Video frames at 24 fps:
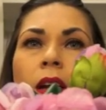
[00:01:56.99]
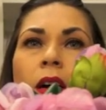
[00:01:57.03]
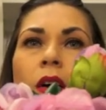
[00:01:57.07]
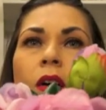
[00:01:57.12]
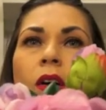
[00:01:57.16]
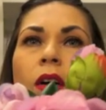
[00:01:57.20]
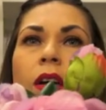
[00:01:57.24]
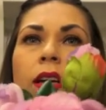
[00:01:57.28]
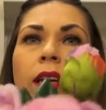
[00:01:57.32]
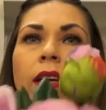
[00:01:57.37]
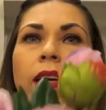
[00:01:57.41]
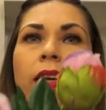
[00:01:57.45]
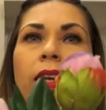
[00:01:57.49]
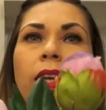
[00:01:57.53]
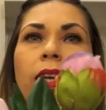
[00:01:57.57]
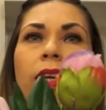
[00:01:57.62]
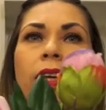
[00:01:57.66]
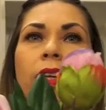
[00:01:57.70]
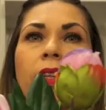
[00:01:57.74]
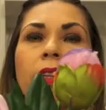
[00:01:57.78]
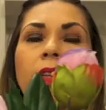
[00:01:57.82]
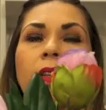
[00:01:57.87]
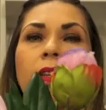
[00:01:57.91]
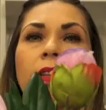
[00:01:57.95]
Olha que
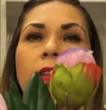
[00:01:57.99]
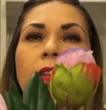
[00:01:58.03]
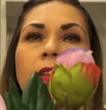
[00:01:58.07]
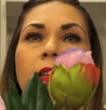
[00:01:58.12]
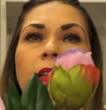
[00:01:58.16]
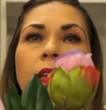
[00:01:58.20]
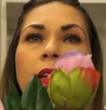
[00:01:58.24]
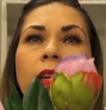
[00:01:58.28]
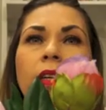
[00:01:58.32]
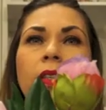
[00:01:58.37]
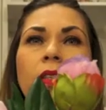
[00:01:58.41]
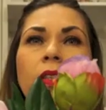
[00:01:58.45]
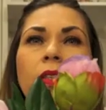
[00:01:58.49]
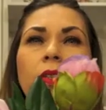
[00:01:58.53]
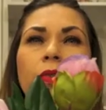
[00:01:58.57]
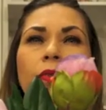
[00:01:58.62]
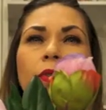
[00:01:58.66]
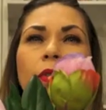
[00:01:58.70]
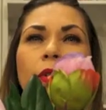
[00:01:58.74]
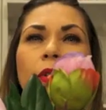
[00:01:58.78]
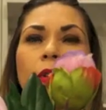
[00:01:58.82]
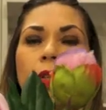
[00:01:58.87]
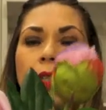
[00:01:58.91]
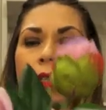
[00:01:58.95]
linda essas
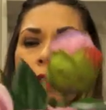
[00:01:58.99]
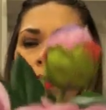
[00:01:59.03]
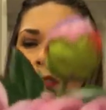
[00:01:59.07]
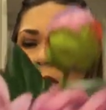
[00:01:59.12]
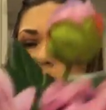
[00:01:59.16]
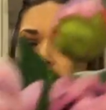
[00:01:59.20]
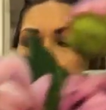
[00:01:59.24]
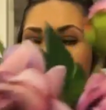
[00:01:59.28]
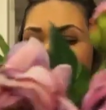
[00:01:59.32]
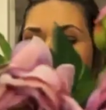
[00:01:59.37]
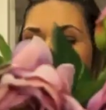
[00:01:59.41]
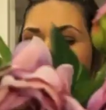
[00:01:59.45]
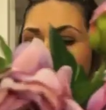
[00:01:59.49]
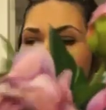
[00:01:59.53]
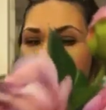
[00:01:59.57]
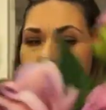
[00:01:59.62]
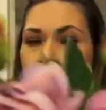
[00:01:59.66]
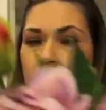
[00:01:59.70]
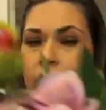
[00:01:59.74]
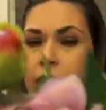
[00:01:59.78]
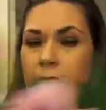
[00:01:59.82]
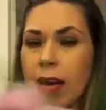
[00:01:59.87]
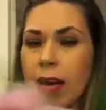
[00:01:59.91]
flores. E